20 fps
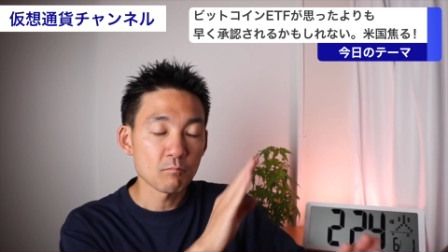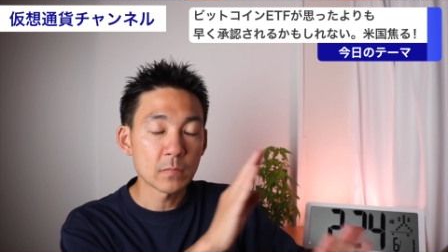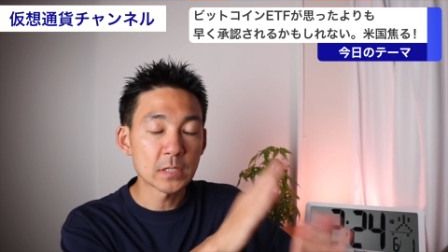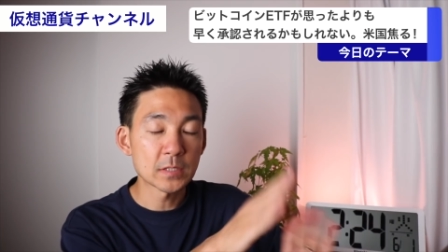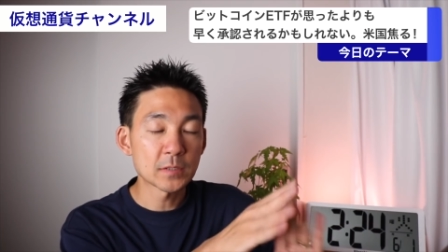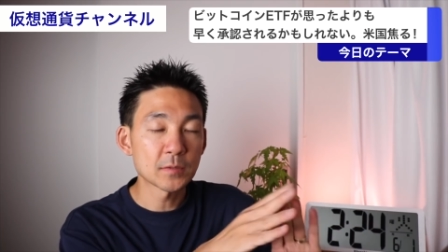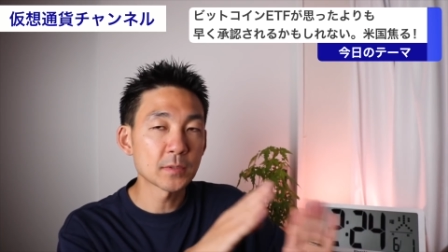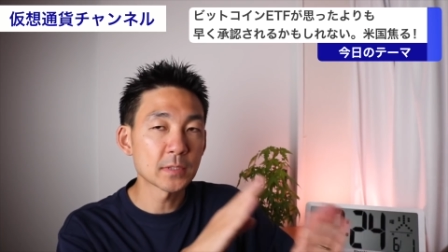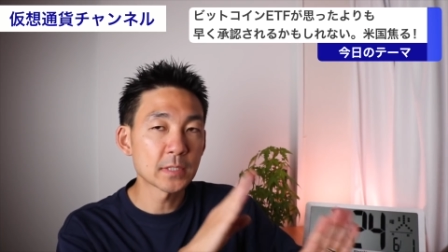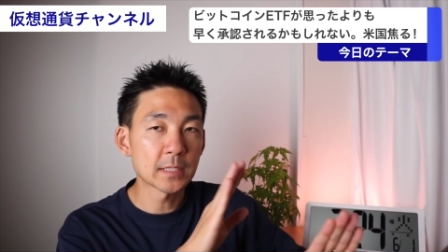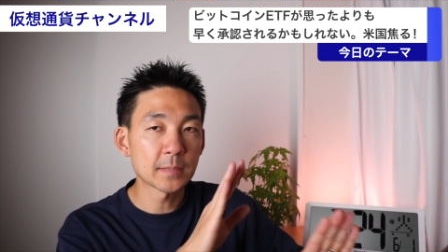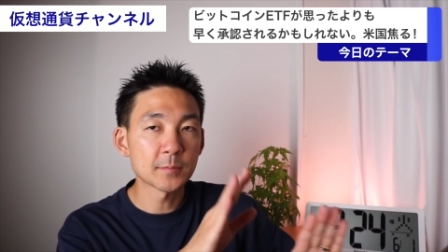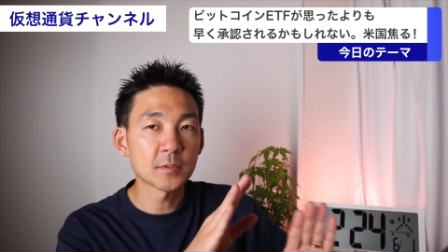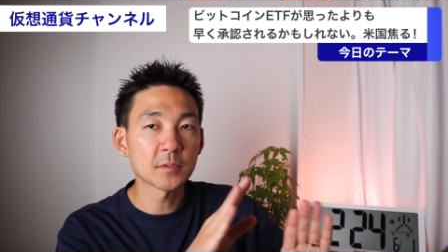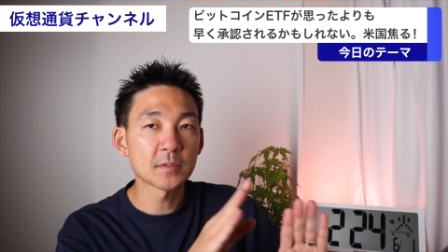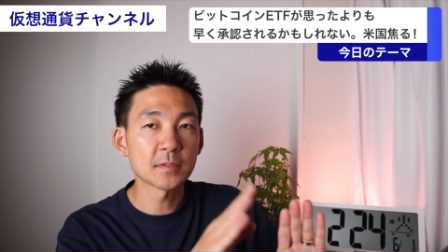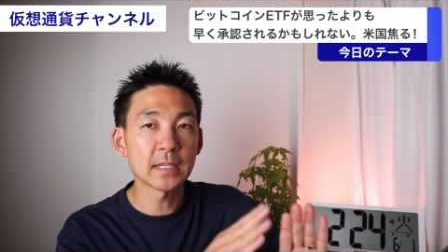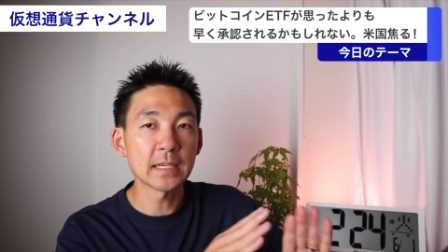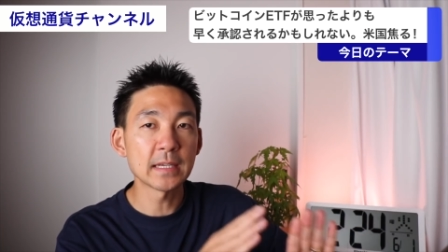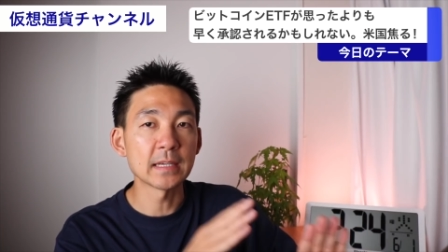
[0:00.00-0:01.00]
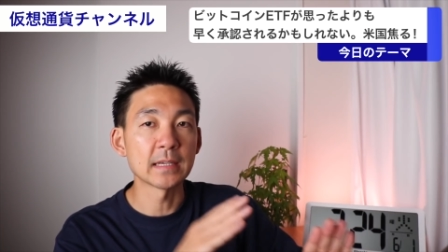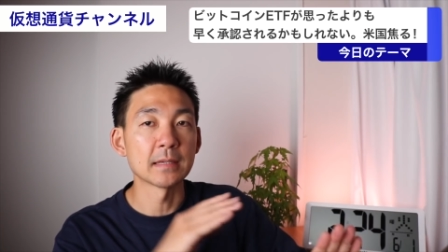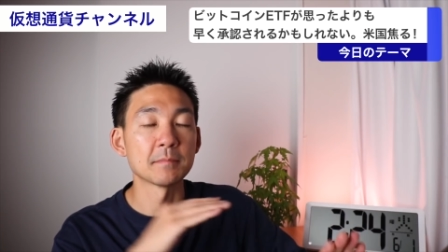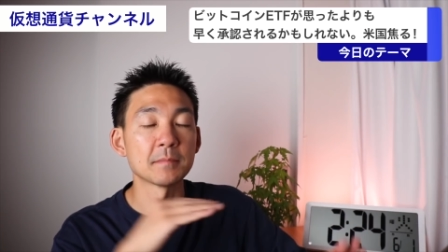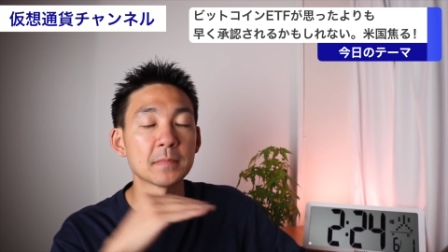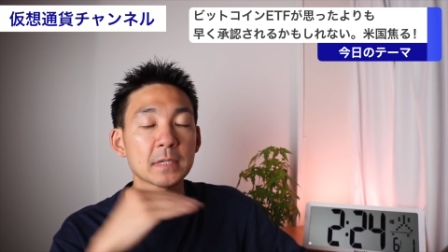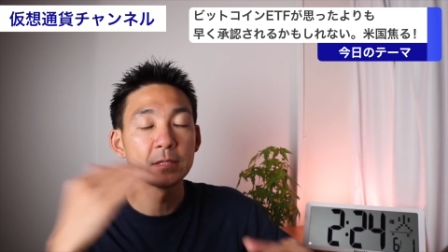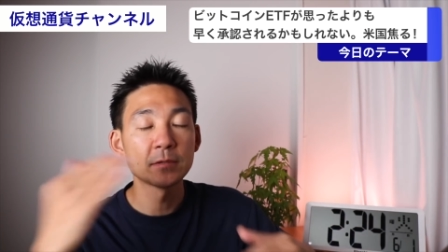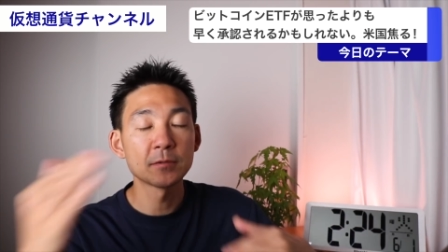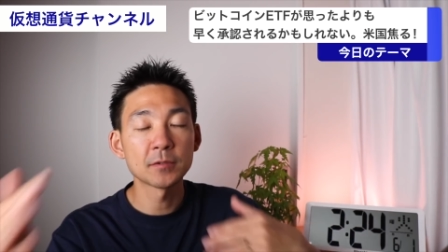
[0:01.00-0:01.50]
そういったもので、
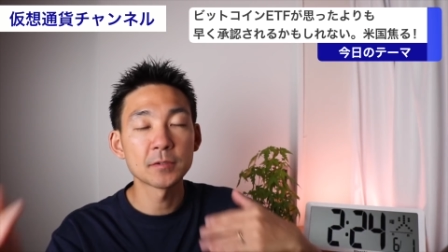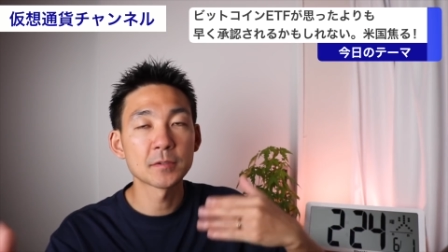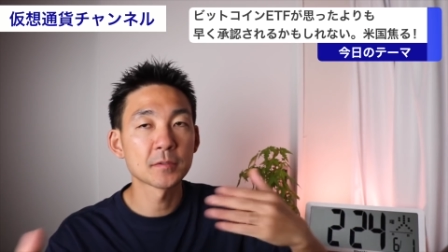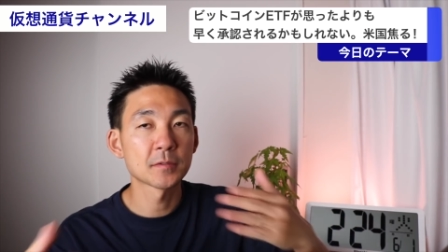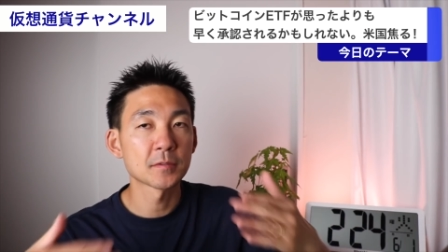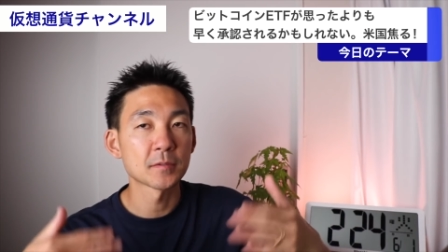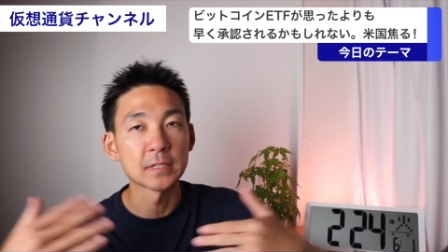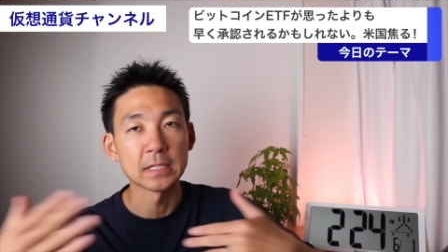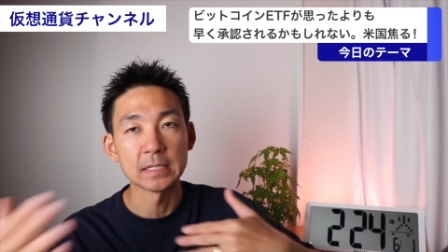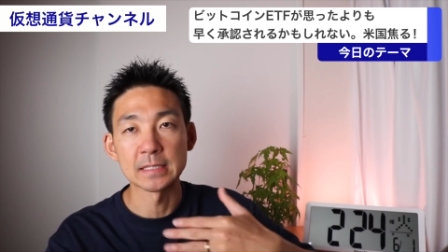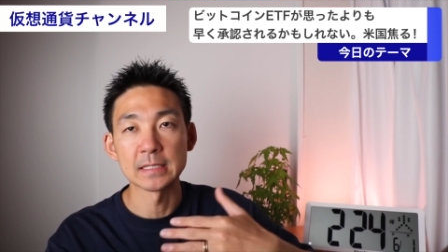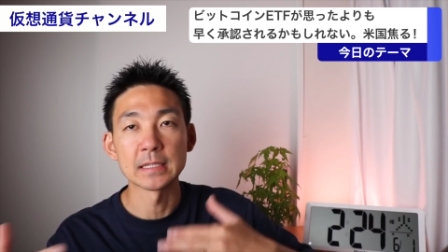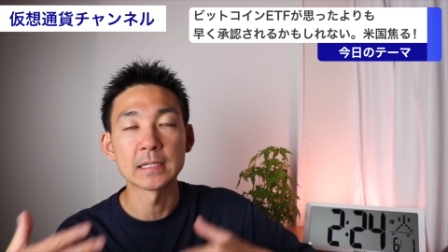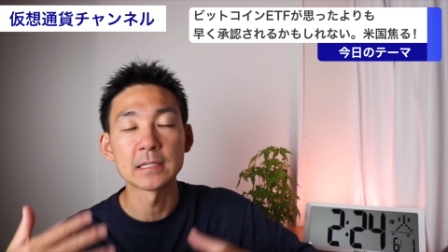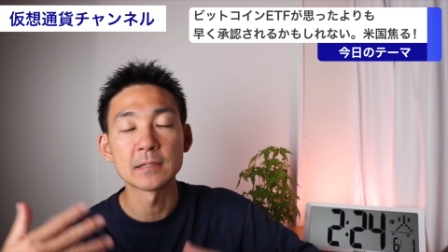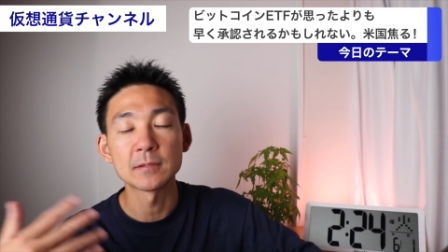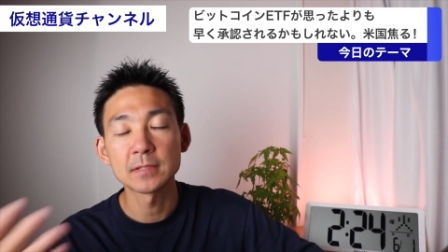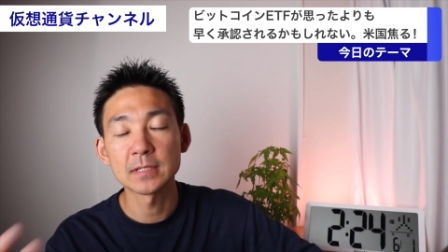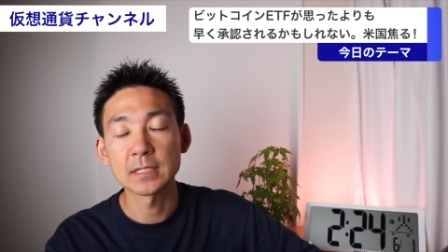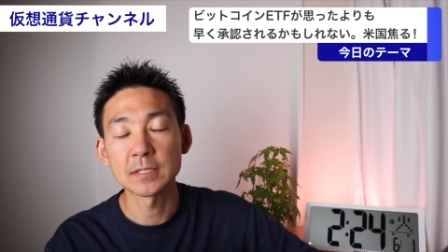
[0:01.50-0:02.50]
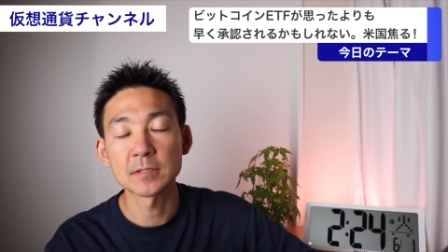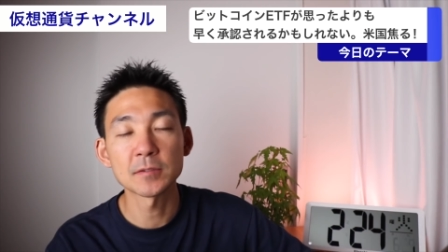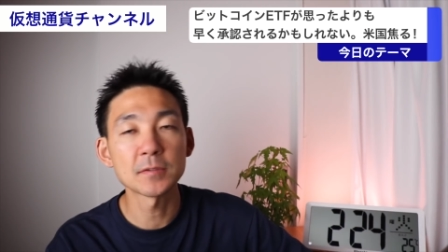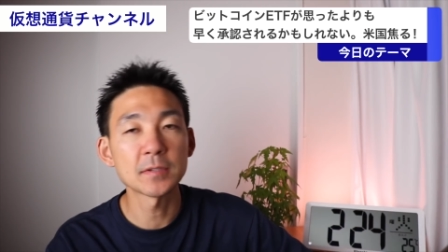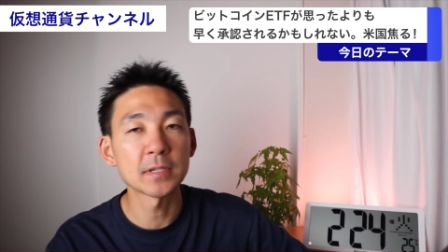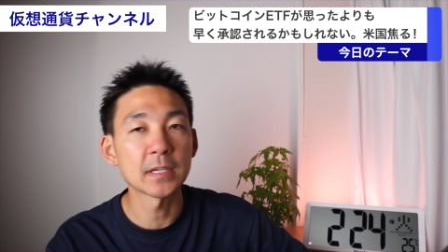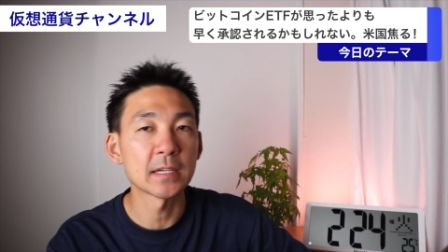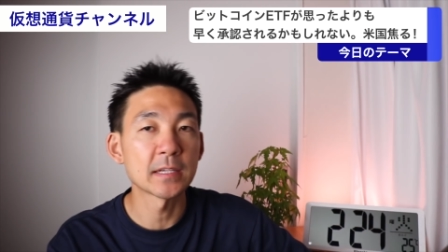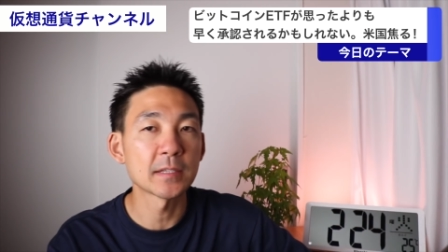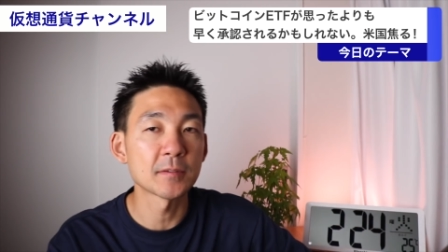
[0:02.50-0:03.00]
いろいろとですね、いろんな人と
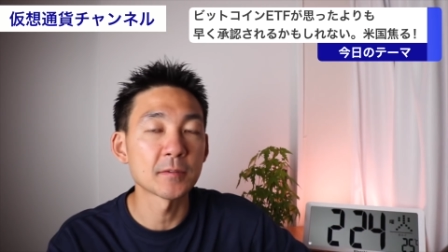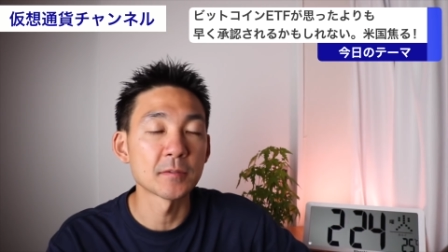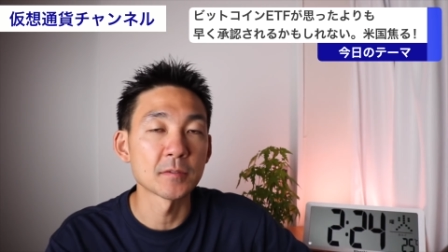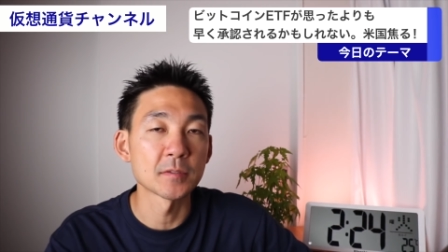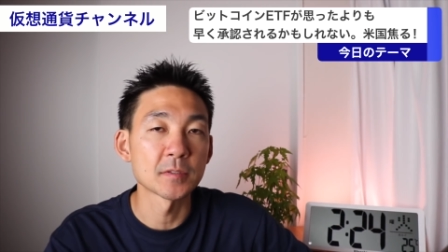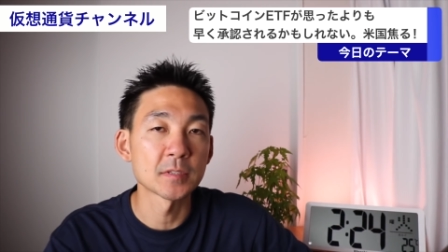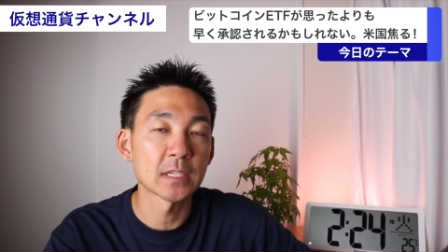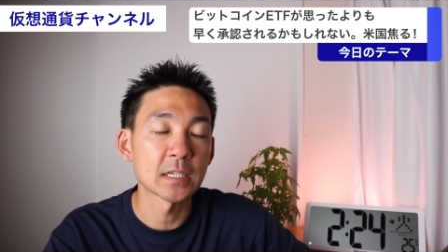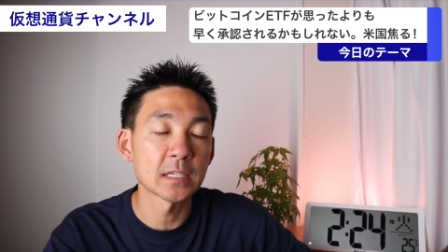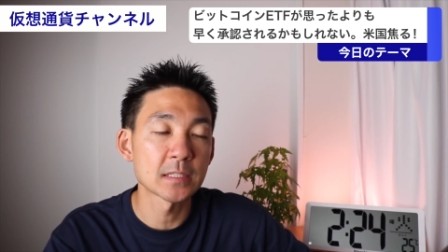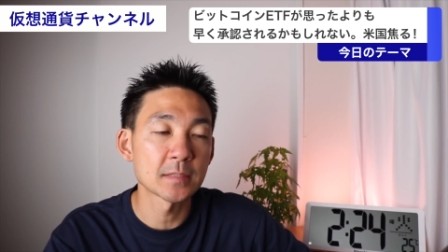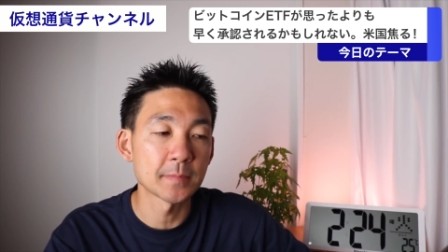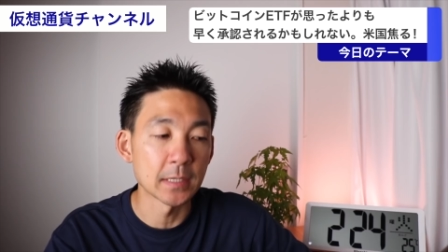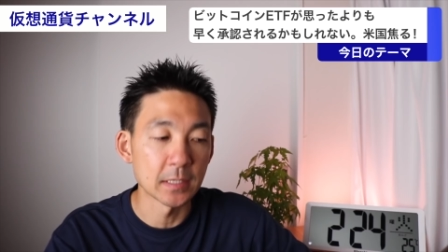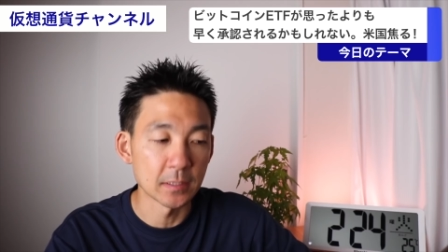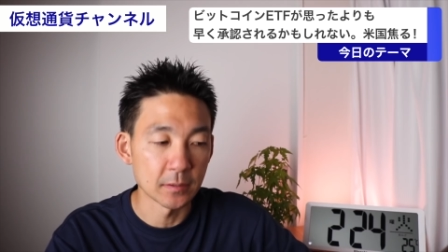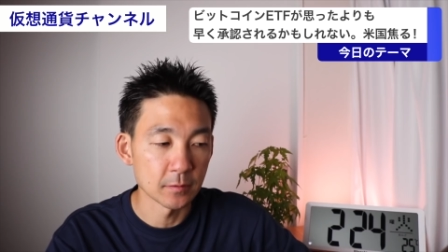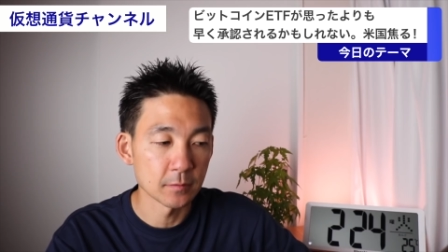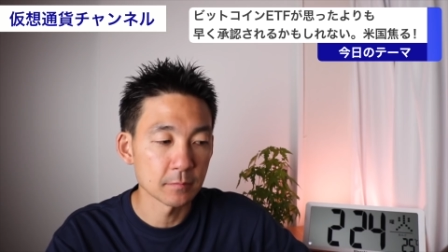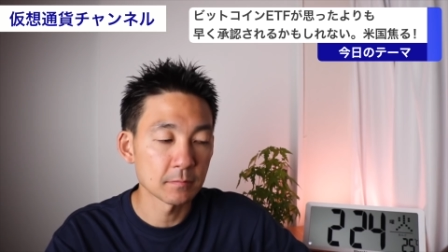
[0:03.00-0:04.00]
やり取りをし始める。